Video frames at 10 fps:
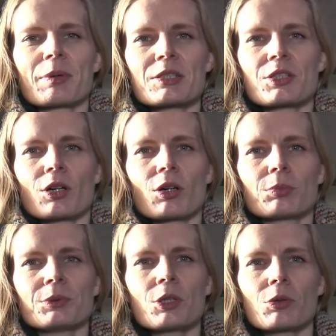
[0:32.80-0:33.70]
dbać o
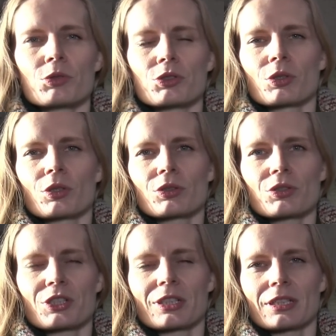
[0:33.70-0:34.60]

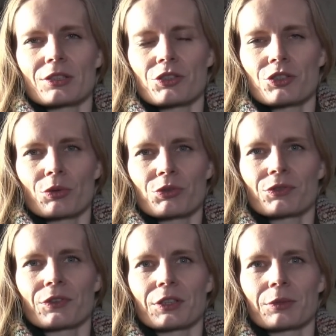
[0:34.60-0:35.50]
bioróżnorodność genetyczną
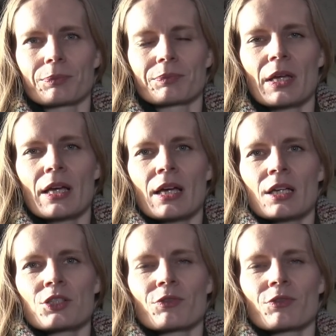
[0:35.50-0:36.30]
świń. Czy